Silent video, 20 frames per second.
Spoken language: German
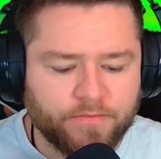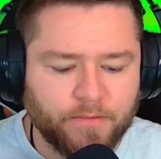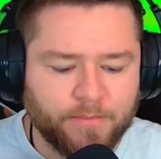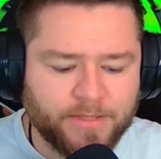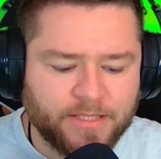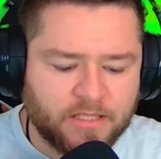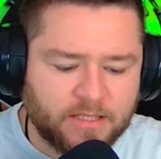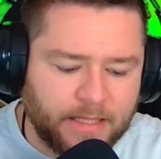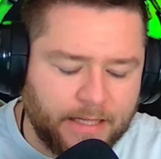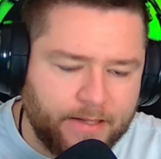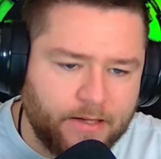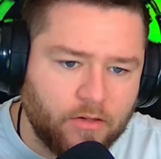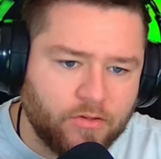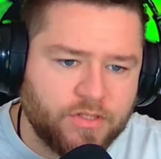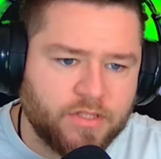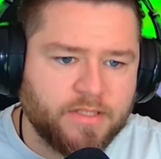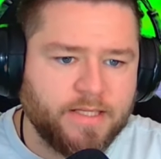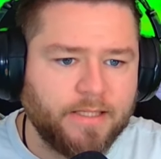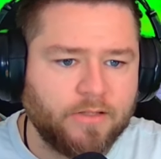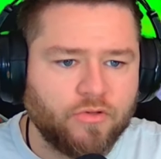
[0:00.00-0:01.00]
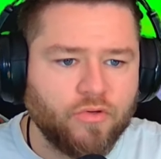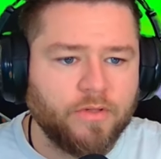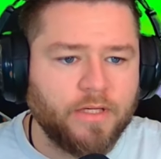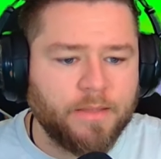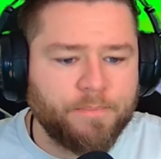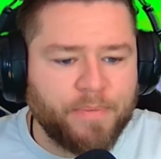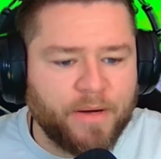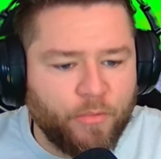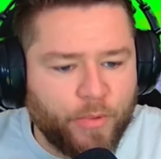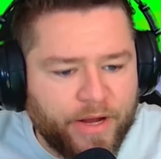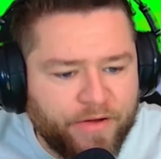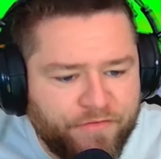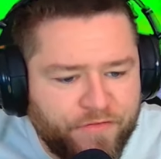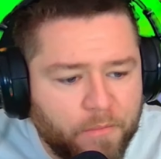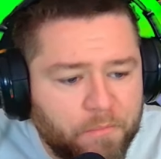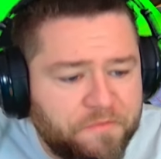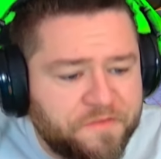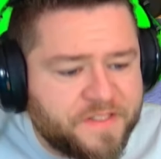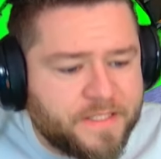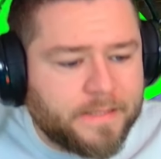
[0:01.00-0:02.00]
Wir haben jetzt 3600 bei Wave
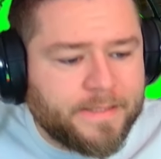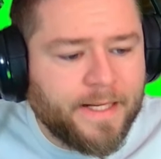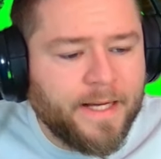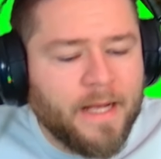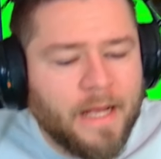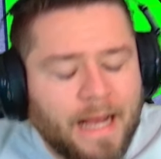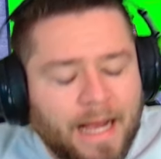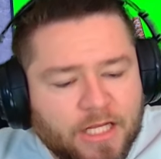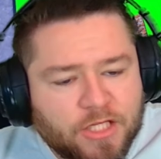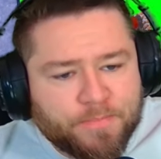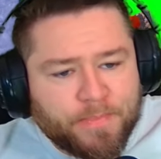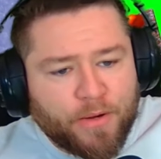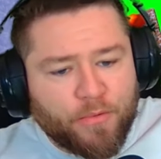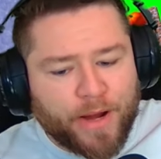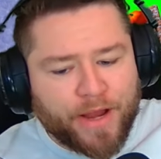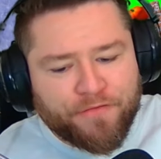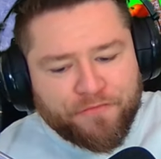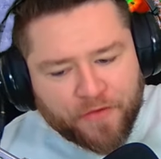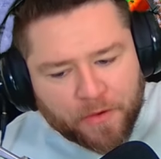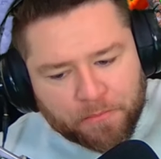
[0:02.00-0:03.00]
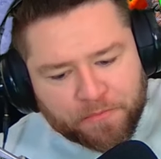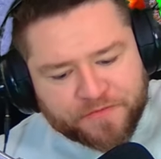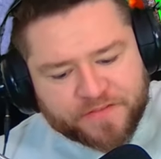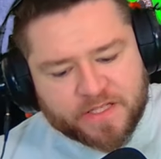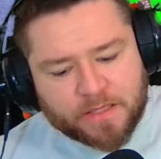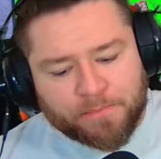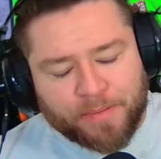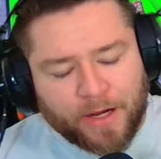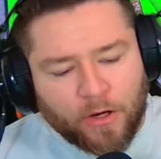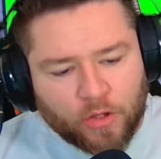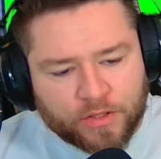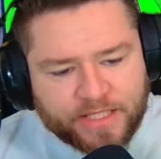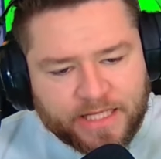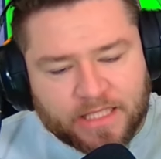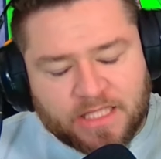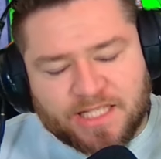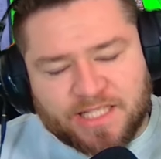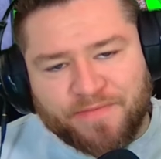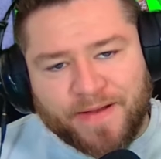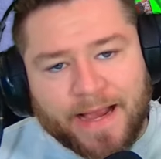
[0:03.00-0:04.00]
15. Also bei Wave 15 braucht
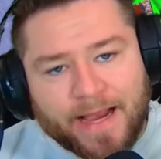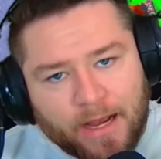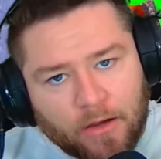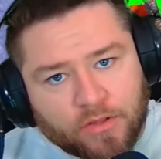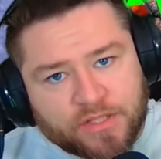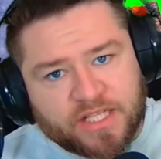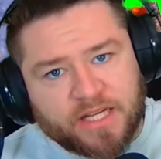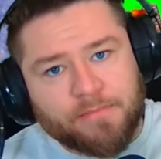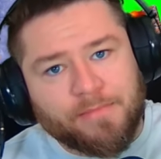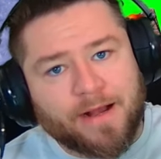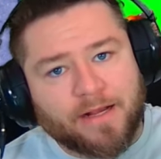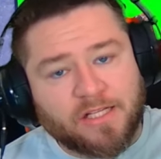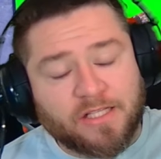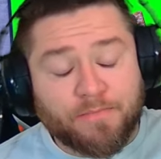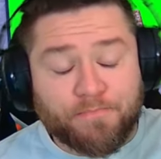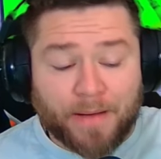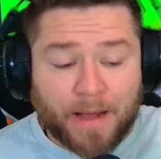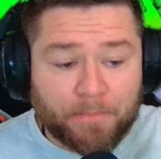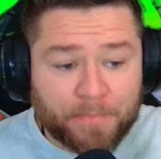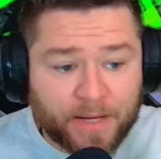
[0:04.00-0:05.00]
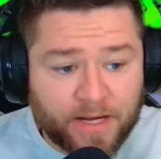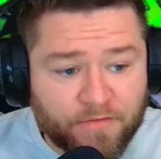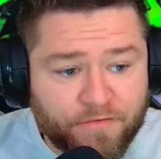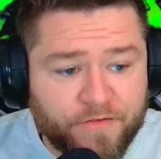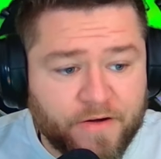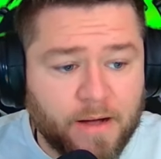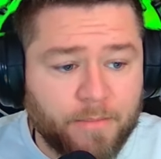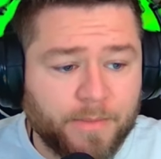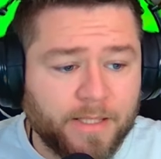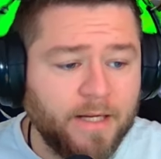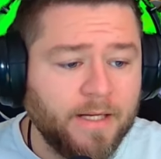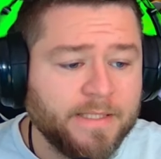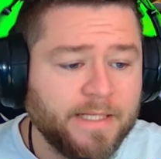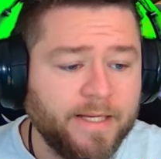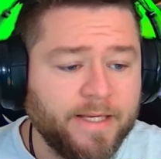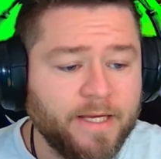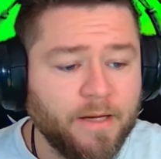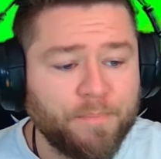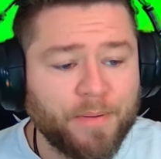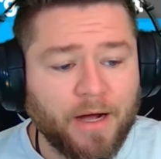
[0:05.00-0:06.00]
ihr zwei ausgemaxte Pumpkin Farmer.
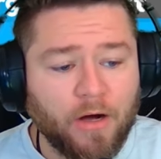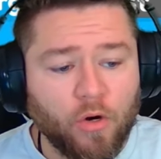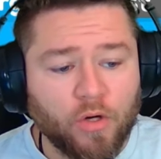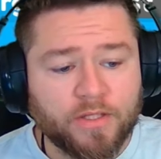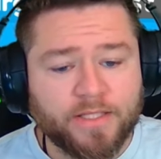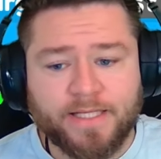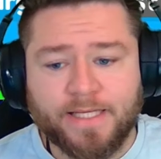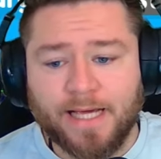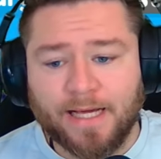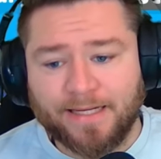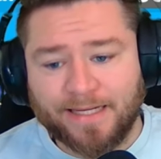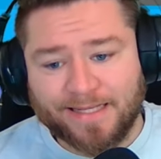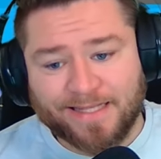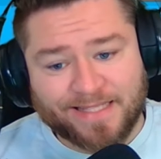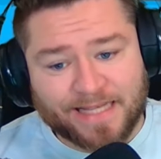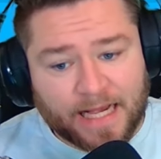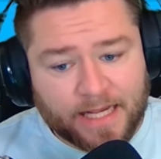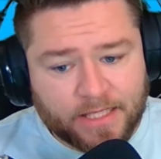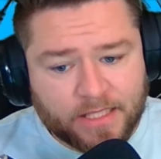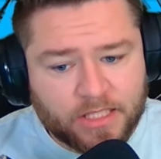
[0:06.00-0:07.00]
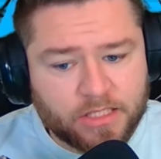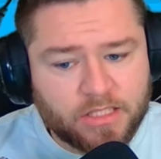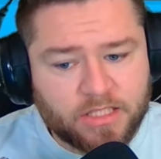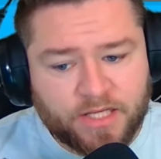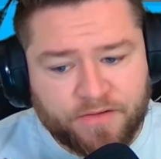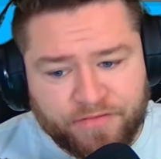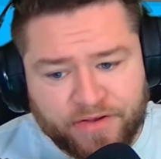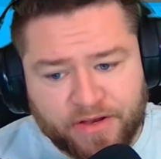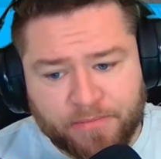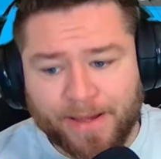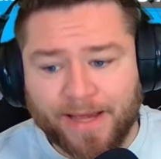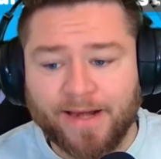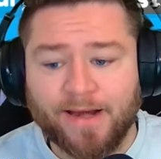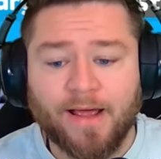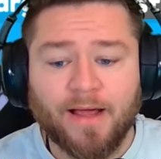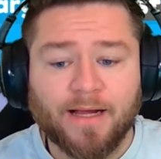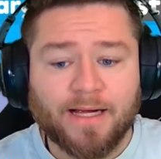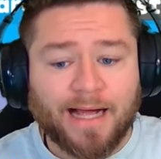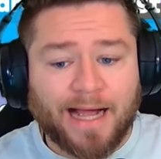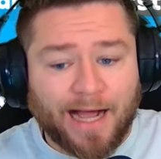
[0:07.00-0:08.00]
Ihr braucht hier den Scientist TV Man
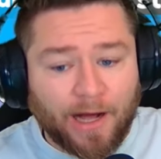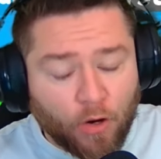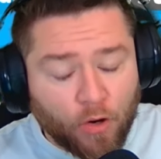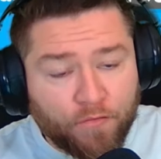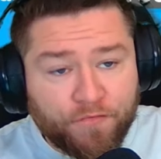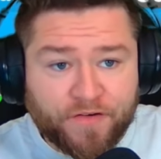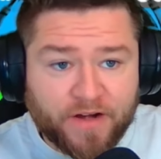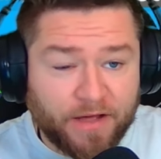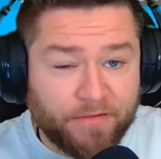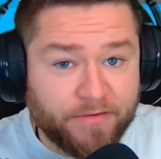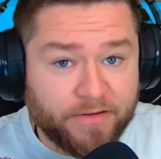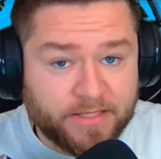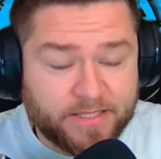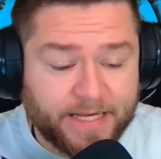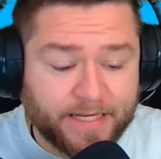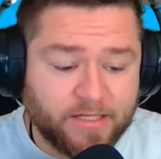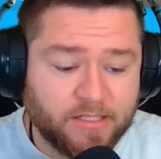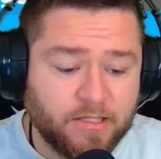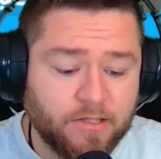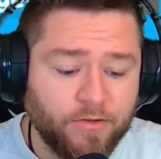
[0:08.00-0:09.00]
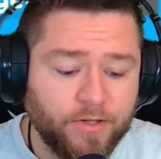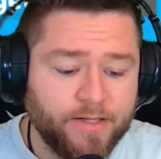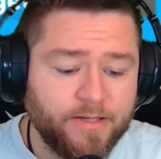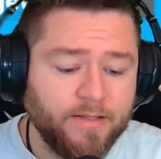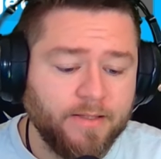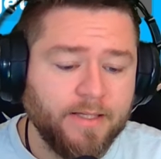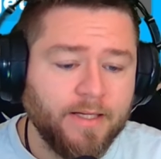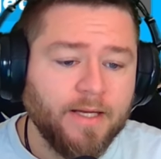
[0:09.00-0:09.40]
auf Level 6, Leute.